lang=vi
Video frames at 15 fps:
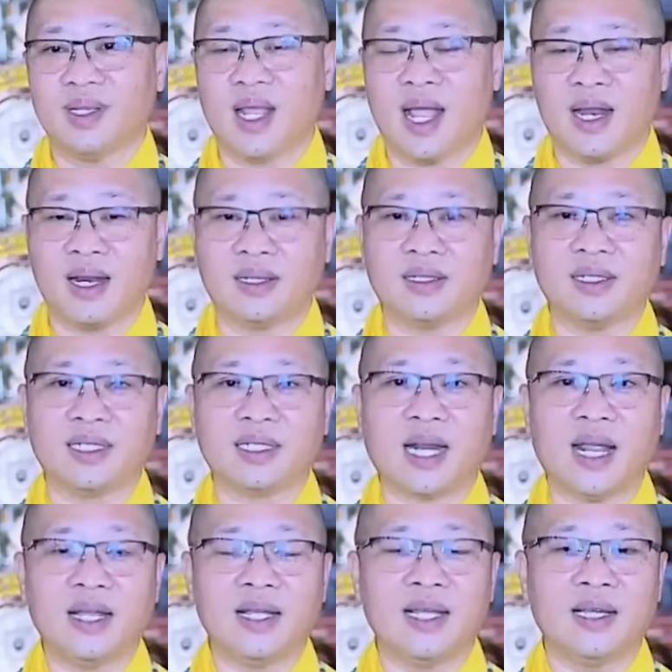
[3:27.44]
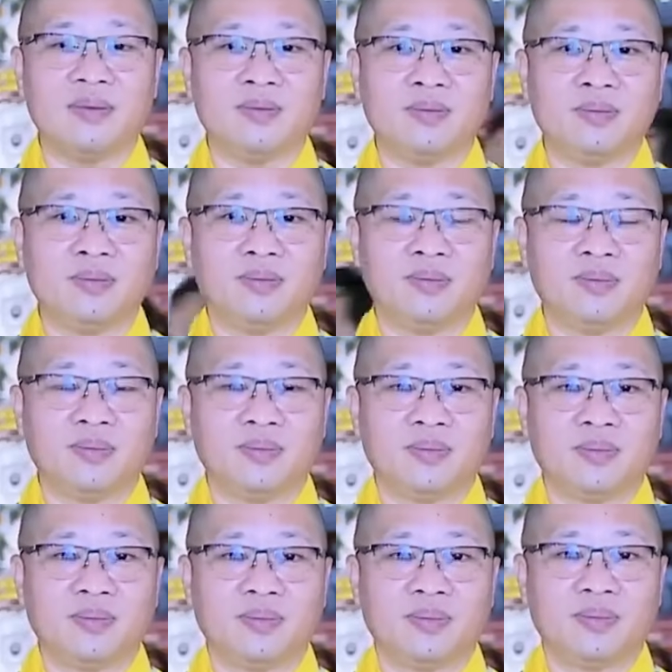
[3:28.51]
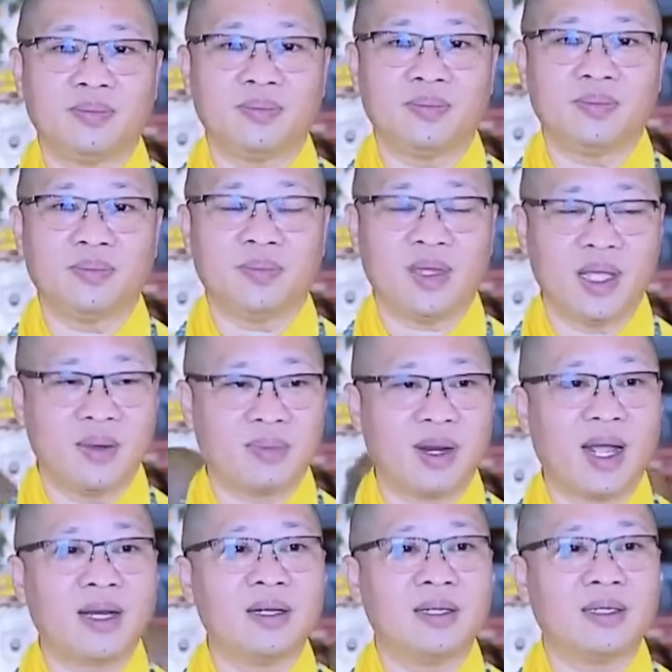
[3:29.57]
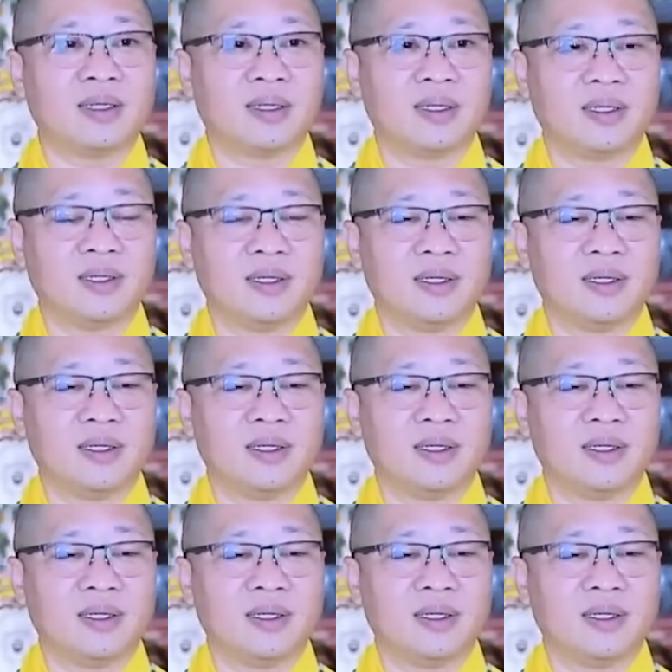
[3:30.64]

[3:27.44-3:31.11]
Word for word: Ngài là người trải nghiệm, tìm ra được